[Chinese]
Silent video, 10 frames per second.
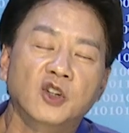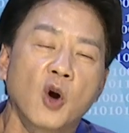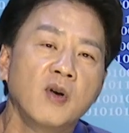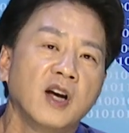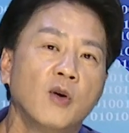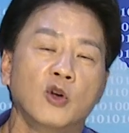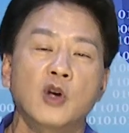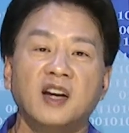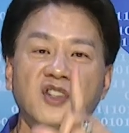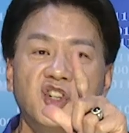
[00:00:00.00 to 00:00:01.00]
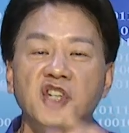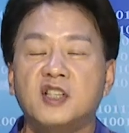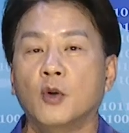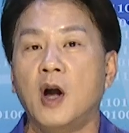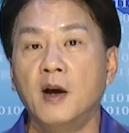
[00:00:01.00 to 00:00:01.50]
东哥，我赚了七
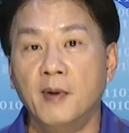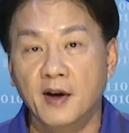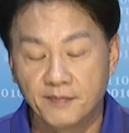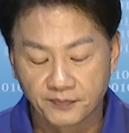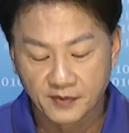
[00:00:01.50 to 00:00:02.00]
十块有没有？